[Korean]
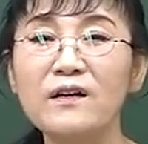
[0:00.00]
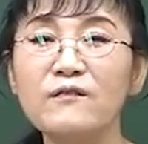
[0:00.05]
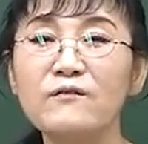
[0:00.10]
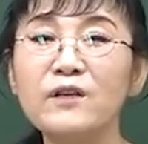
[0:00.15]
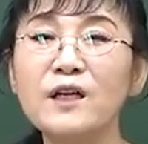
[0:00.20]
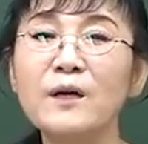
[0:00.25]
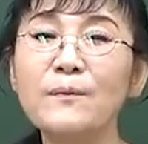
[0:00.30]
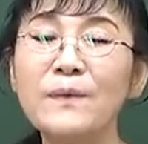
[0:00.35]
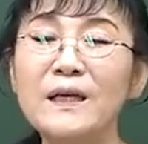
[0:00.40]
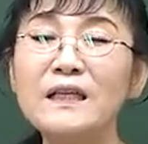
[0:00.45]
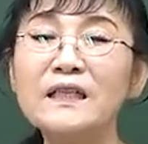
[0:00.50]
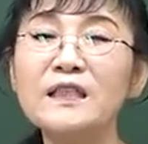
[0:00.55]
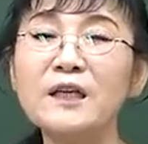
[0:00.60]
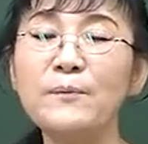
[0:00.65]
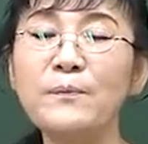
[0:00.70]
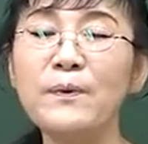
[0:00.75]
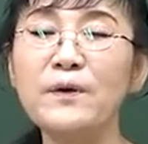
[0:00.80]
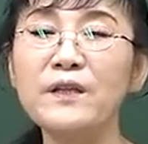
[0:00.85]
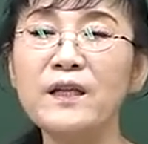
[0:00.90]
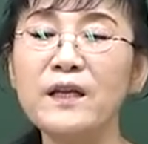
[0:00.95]
우리가 맨
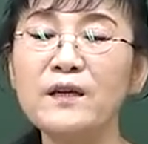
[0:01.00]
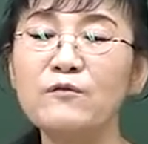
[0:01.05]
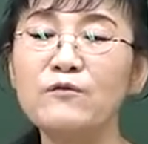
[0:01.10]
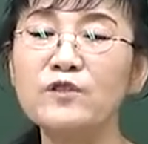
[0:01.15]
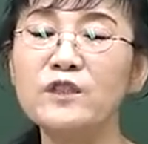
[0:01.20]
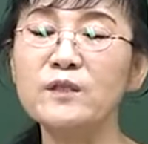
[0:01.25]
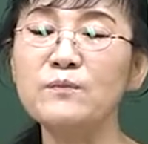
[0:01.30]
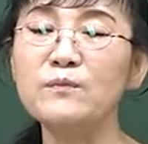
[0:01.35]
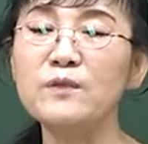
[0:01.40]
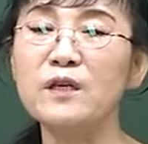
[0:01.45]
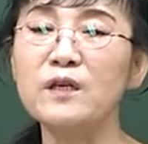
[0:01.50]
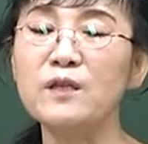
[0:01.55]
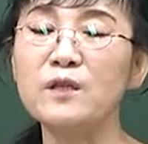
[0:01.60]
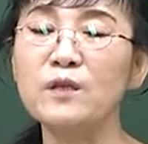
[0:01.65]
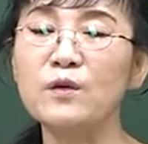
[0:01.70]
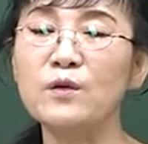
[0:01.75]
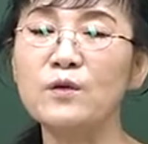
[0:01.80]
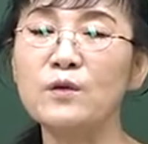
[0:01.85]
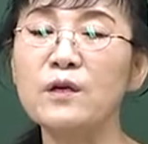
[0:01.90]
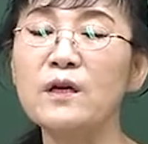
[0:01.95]
첫 번에
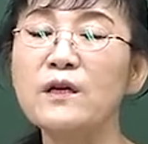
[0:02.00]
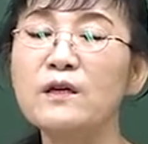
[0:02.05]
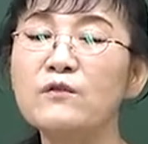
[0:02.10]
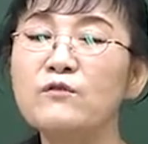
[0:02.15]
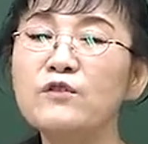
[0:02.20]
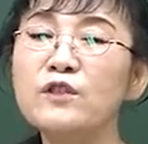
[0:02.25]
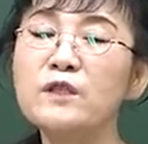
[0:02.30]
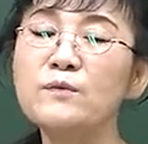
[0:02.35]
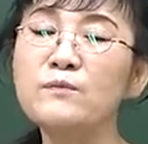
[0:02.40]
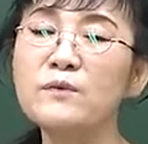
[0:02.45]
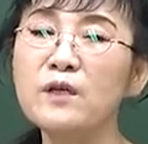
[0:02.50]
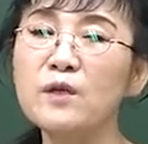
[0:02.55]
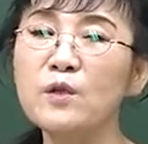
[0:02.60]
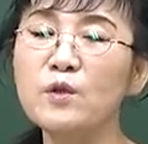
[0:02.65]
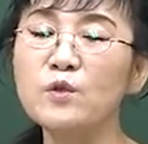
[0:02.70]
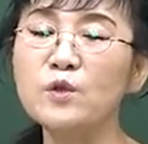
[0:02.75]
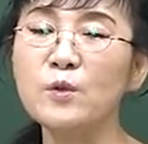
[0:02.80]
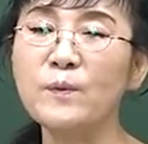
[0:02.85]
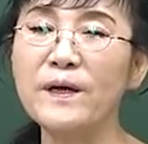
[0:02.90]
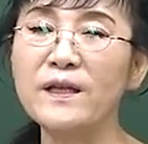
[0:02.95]
90년도
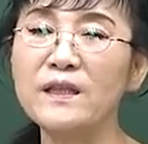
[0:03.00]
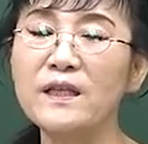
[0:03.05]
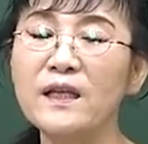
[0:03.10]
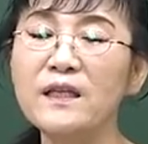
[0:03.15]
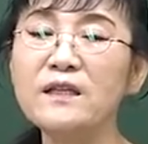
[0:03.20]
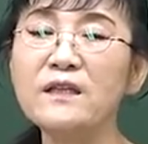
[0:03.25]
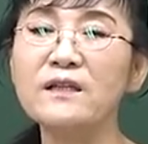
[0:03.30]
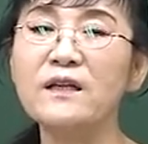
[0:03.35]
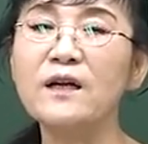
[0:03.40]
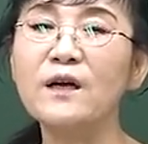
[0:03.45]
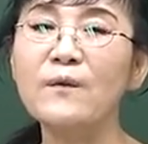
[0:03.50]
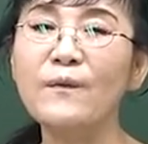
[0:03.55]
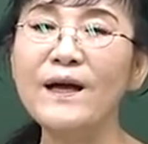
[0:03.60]
90년도 초반 때는